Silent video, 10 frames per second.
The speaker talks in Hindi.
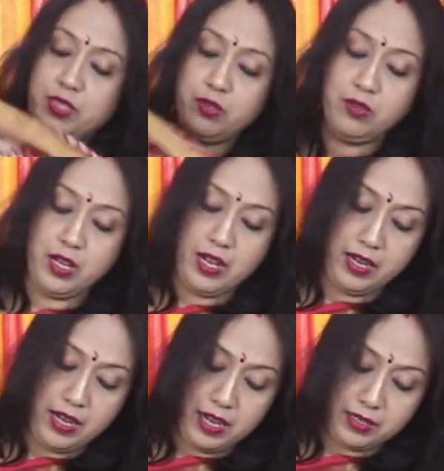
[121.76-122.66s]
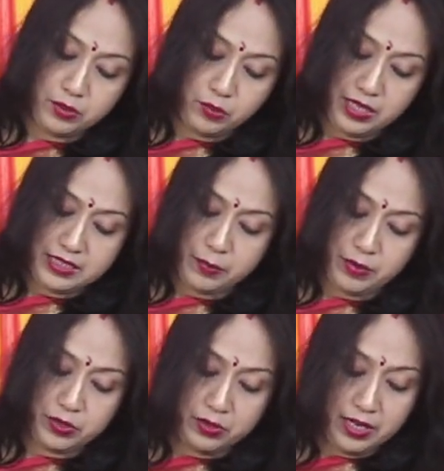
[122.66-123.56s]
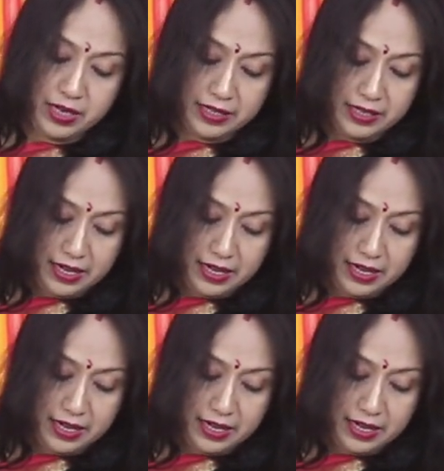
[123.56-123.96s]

जीरो टूडेज एपिसोड और